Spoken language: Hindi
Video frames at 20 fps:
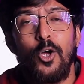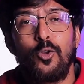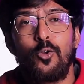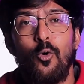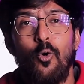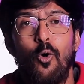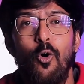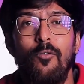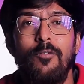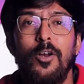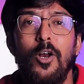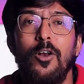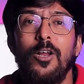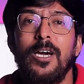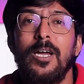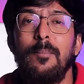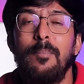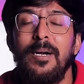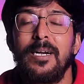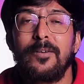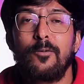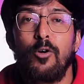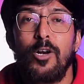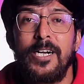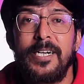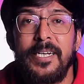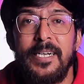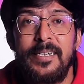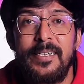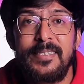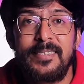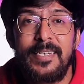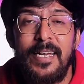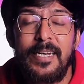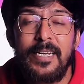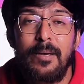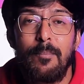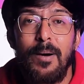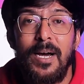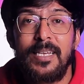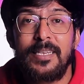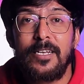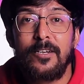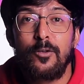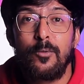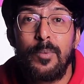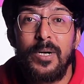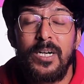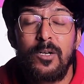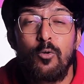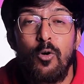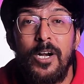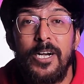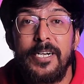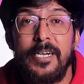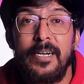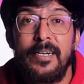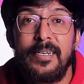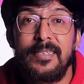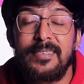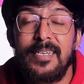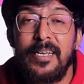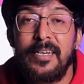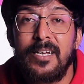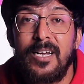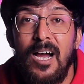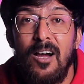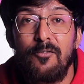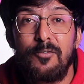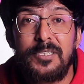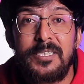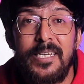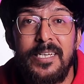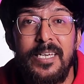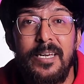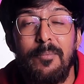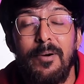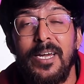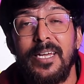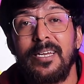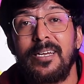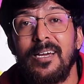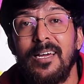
तो ओवरऑल अगर बिल्ड क्वालिटी एंड डिजाइन की बात करें तो बिल्ड क्वालिटी एंड डिजाइन काफी सही है भाई